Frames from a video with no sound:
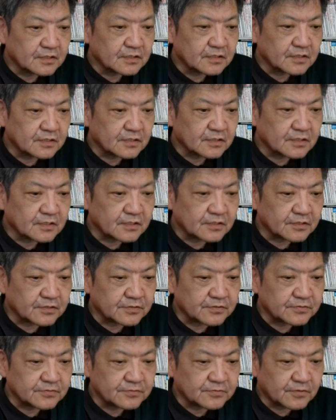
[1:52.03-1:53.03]
えー、
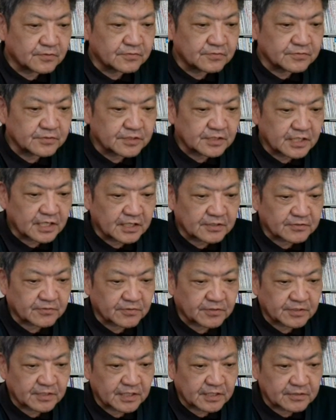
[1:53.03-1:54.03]
15分
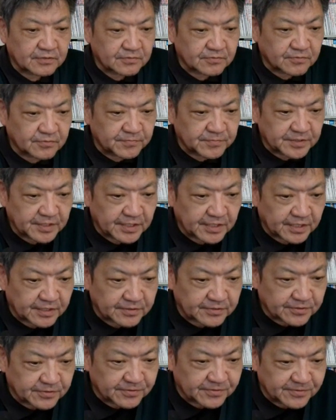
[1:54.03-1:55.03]
チャートでないとこ見れな
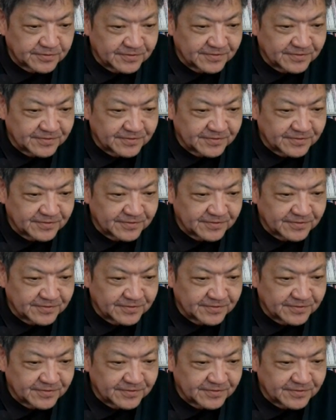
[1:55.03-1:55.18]
いっていう。